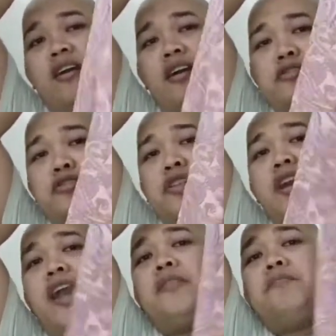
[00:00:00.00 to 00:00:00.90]
Actually,
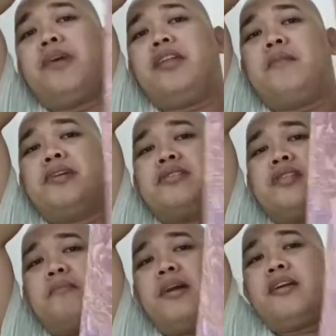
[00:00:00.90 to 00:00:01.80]
kahit
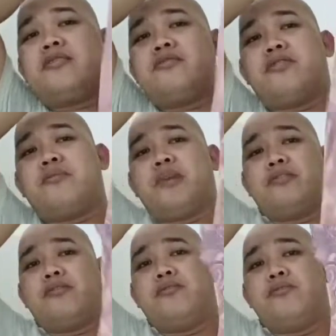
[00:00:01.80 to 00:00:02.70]
panlabas-labas or
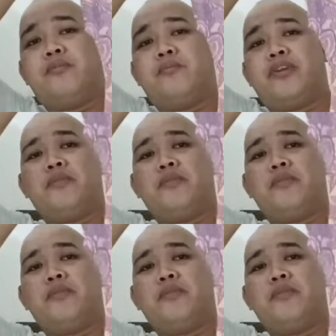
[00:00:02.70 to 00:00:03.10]
pangtulog, pwede.